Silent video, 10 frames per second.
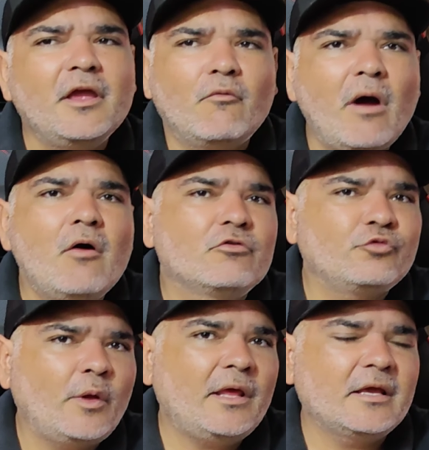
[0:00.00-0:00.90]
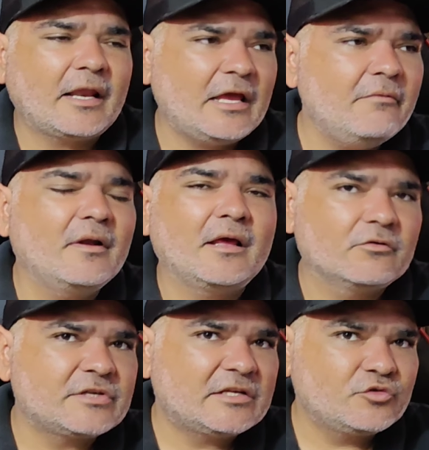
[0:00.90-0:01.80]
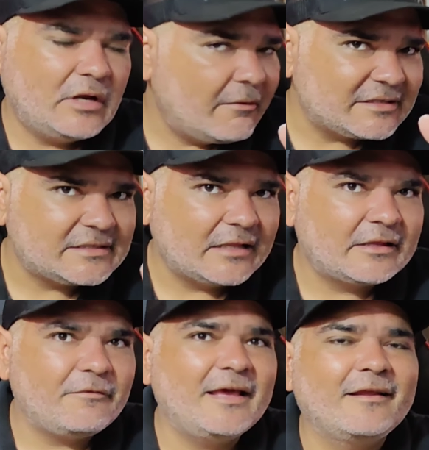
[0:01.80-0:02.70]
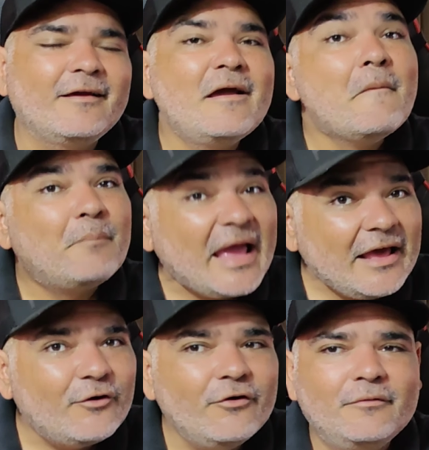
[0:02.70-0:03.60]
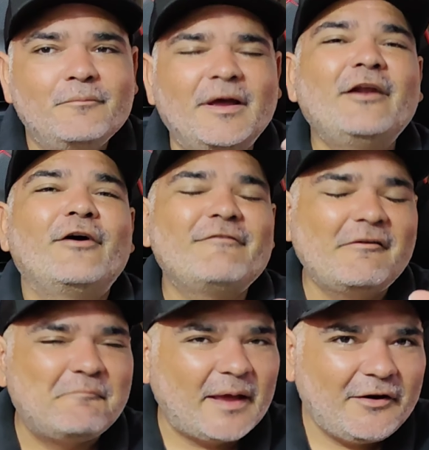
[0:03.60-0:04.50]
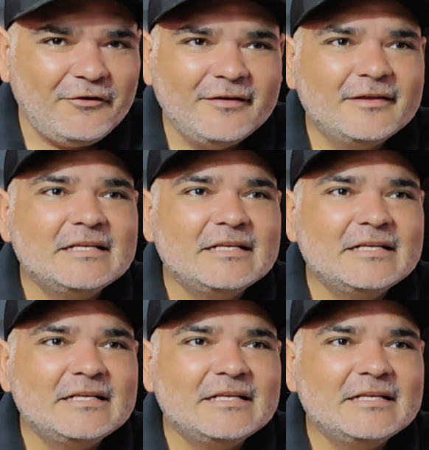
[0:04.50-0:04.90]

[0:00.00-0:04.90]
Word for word: oye, wow, suena increíble, o sea, suena bastante bien, pero, pero, ahí va el pero,